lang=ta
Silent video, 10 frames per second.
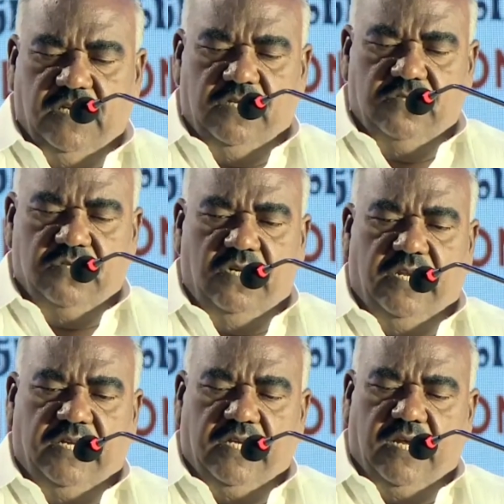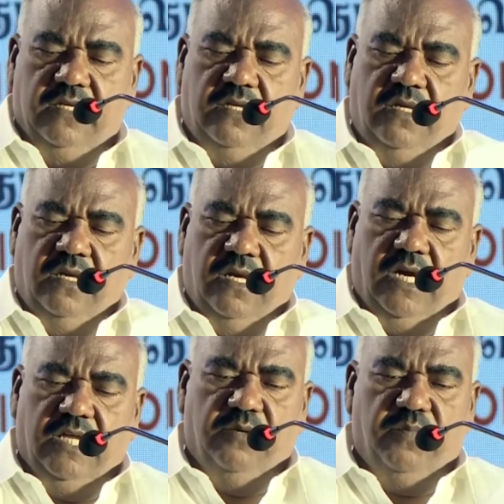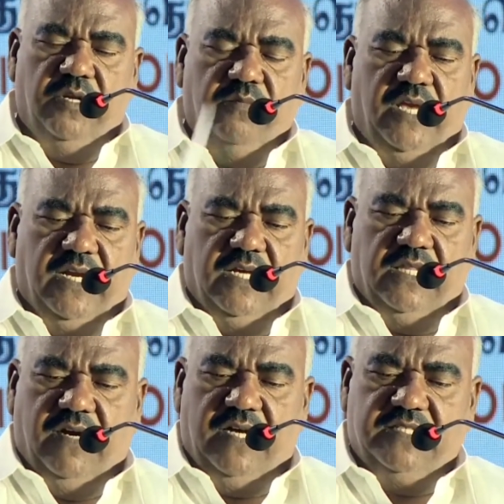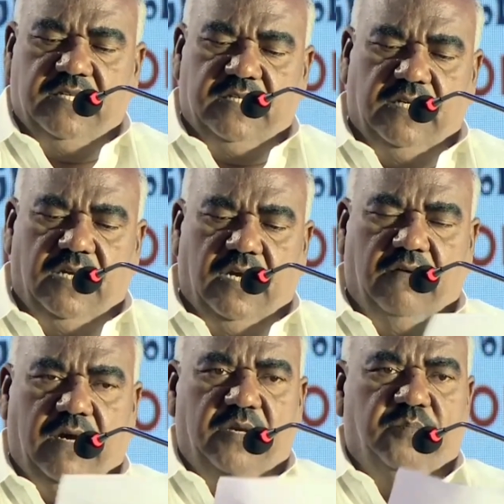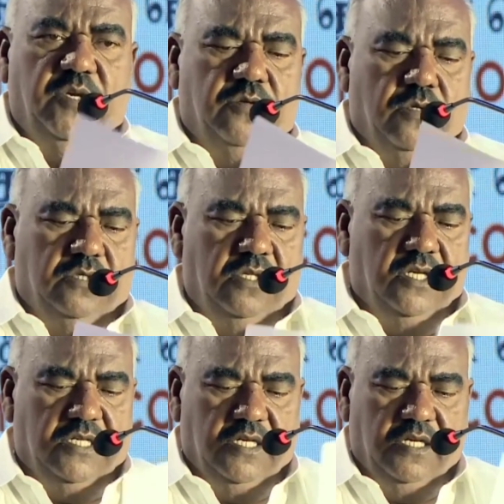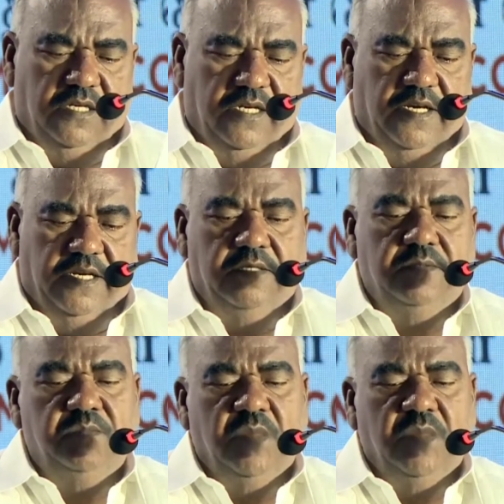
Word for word: செய்தியை சொல்லியிருக்கிறார் அது பெருமையாக அதை வாசிக்கின்ற வாய்ப்பை கொடுத்ததற்கு நன்றி